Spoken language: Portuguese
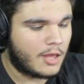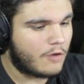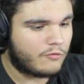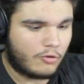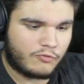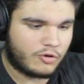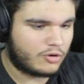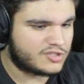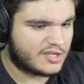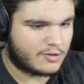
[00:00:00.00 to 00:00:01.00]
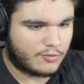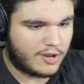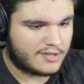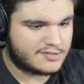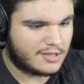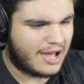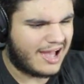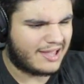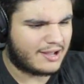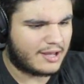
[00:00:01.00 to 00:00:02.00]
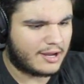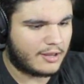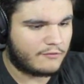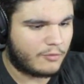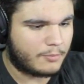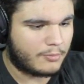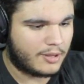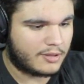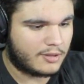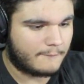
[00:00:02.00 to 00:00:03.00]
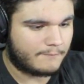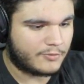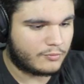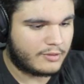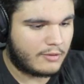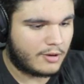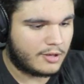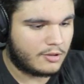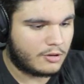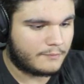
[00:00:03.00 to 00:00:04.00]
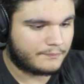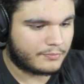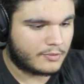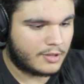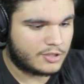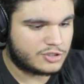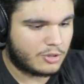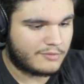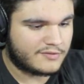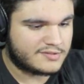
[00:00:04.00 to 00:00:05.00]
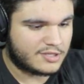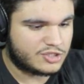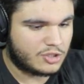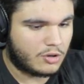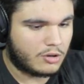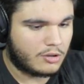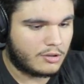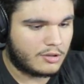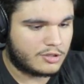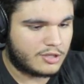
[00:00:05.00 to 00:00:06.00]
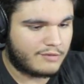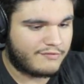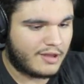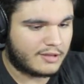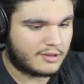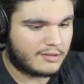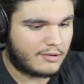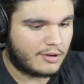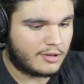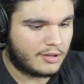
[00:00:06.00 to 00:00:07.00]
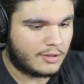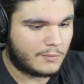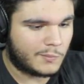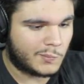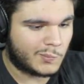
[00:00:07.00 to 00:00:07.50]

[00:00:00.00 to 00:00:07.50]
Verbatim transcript: Eu vou, vou ser crazy. Ai, caralho. E vou pro meio aqui. Tem um Daryl ali, ó. A gente dá uma avançadinha, ó. Revela que tem Daryl ali.